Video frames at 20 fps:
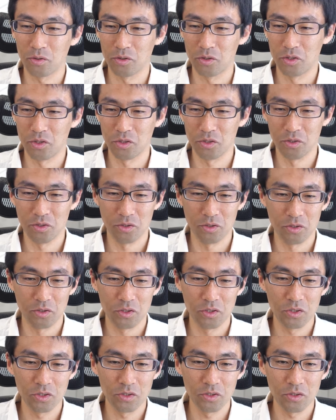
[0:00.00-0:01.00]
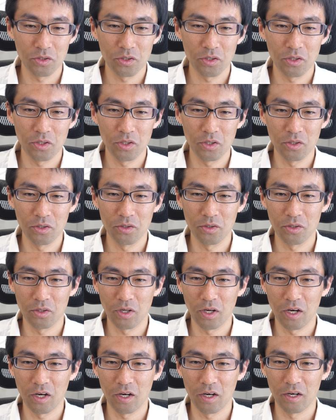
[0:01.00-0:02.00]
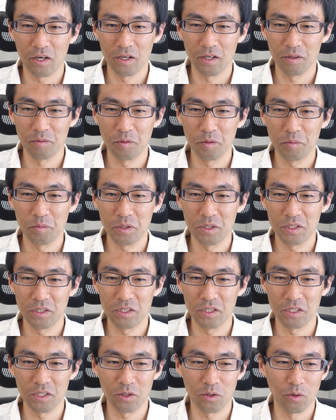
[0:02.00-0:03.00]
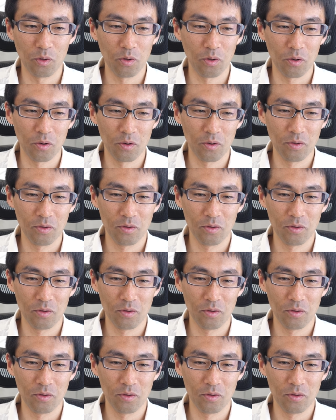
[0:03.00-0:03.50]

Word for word: 1019 19が MBC5